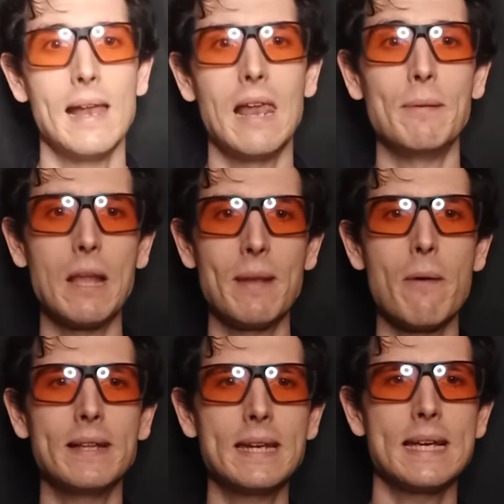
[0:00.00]
La vitamina
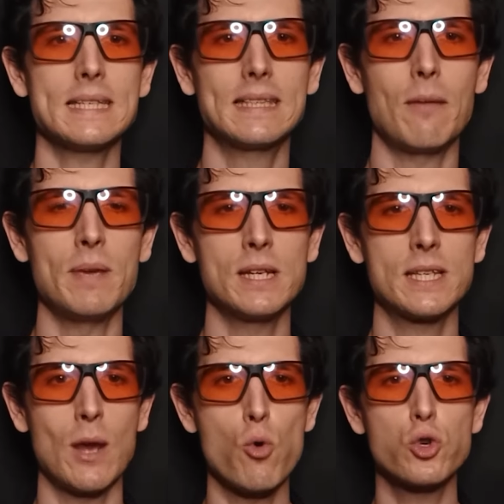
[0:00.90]
B3 también
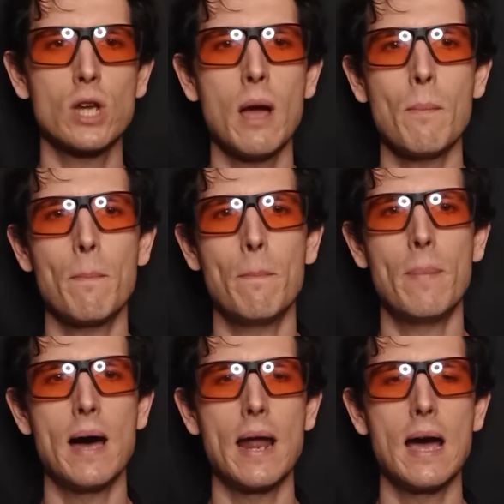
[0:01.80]
se usa
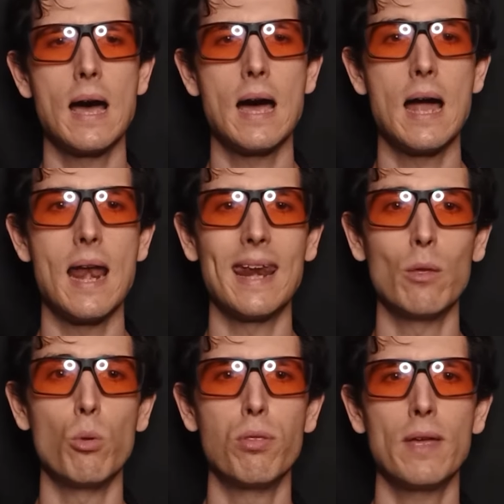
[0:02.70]
para
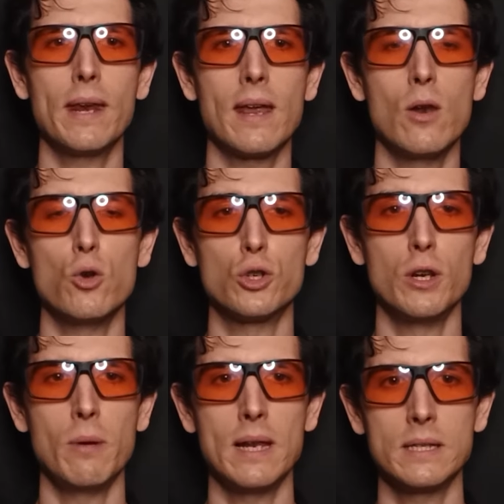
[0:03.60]
reducir los
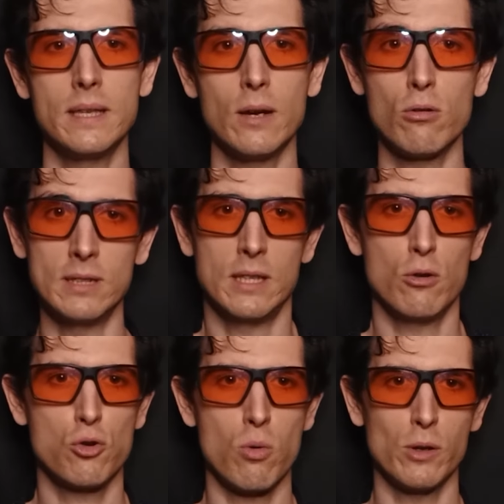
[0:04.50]
niveles de
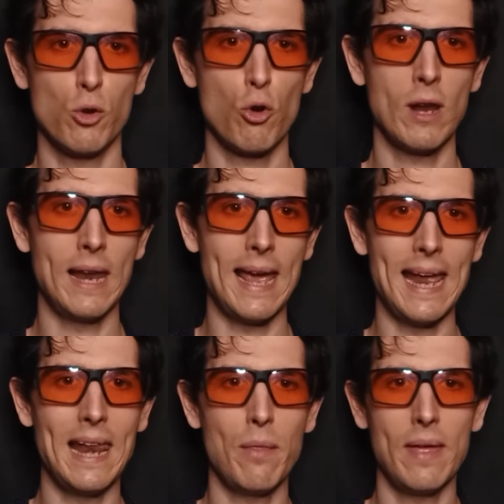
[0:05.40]
colesterol, sobre todo el
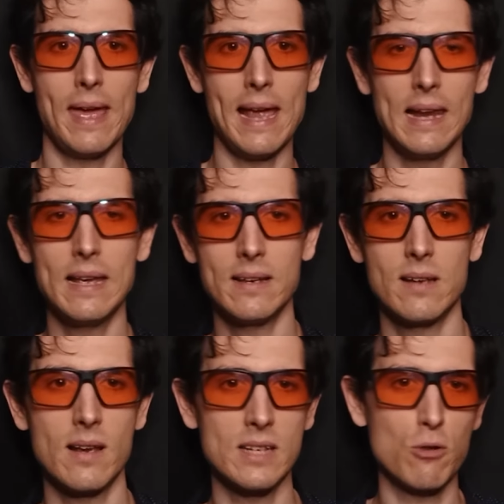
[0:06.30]
LDL, que es
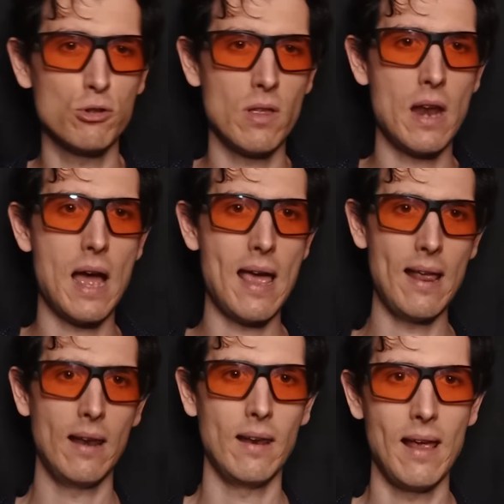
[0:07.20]
el que se considera
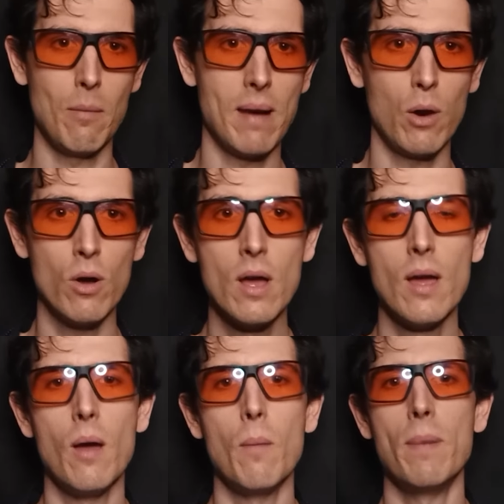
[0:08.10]
el, el malo.
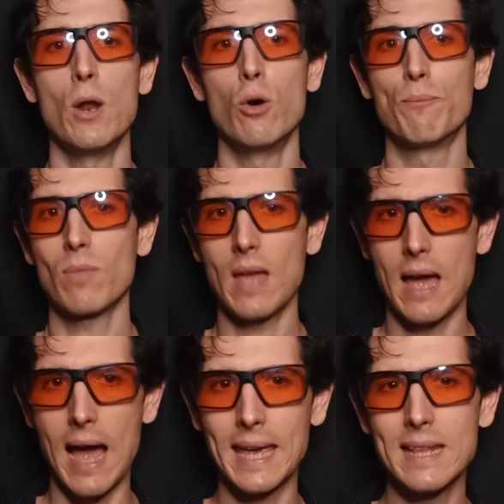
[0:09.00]
Pero
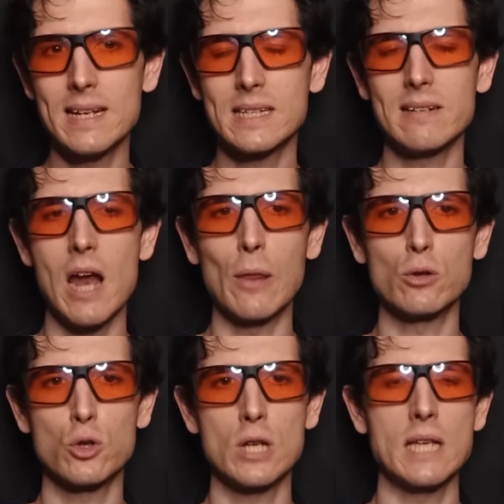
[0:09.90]
aquí tienes que saber
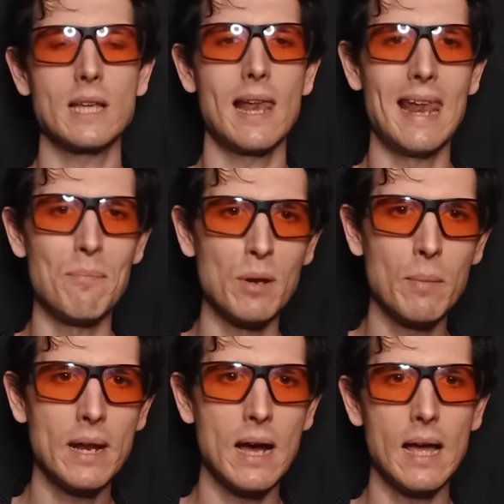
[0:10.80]
dos cosas. La
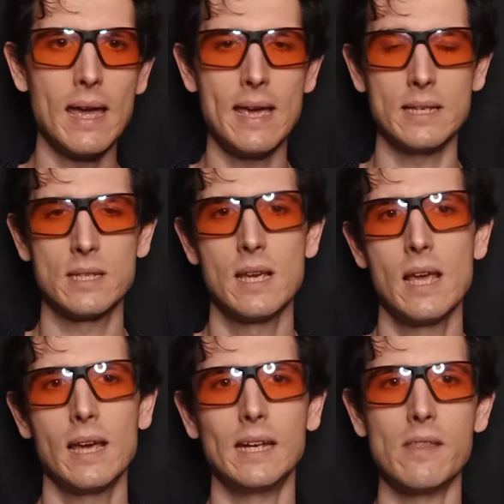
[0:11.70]
primera es
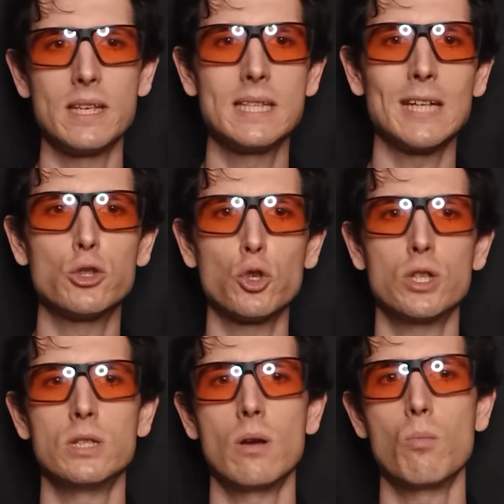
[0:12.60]
que necesitas
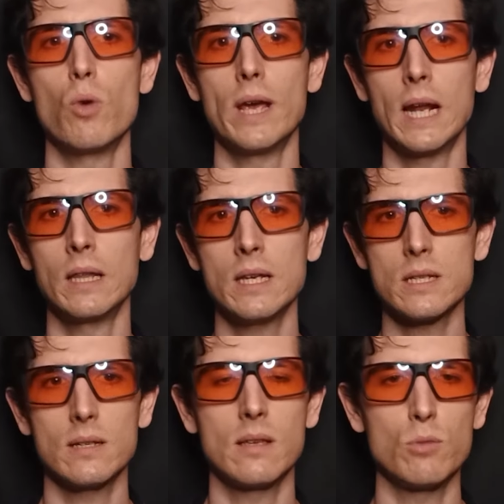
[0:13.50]
dosis muy
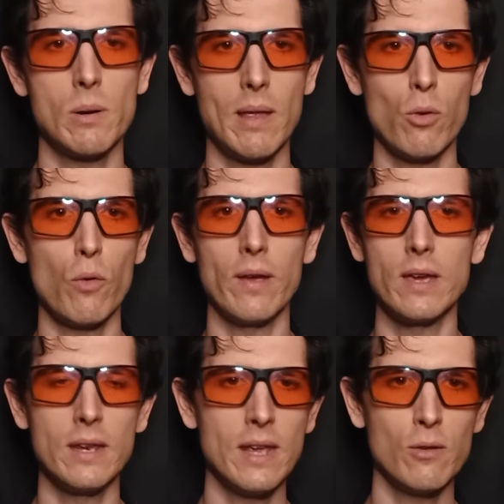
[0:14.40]
grandes, estamos hablando de
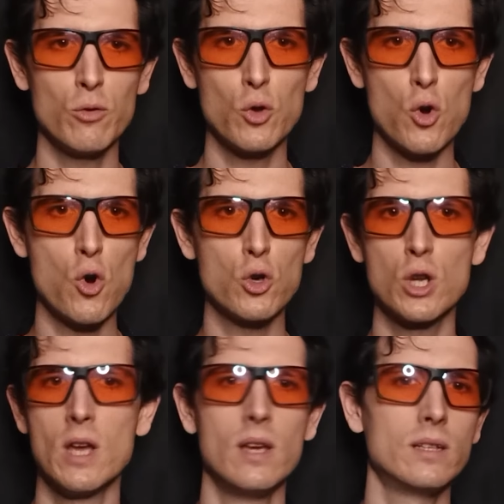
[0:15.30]

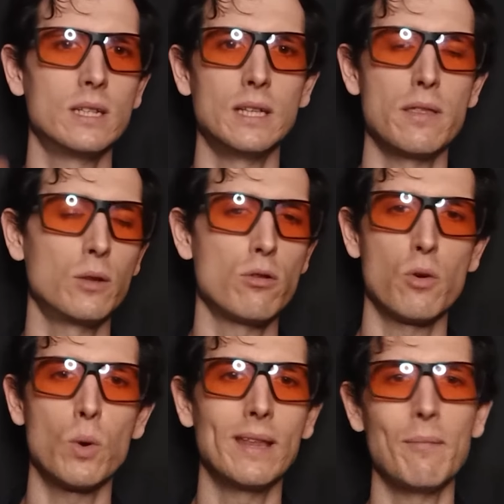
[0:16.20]
500,
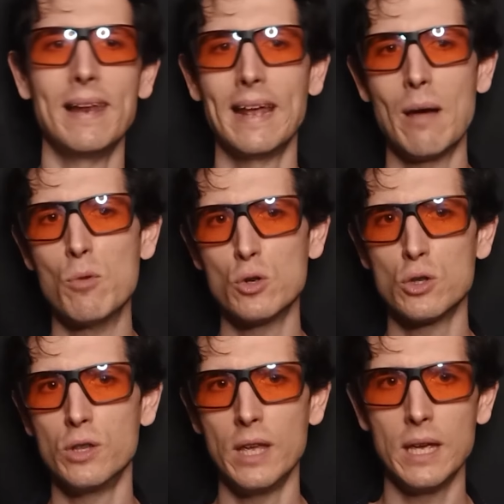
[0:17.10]
750 miligramos
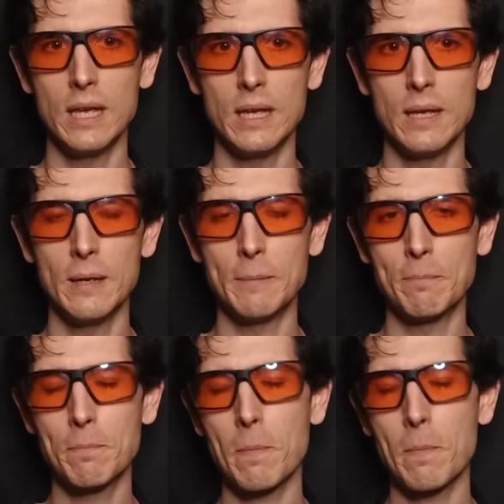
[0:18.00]
de,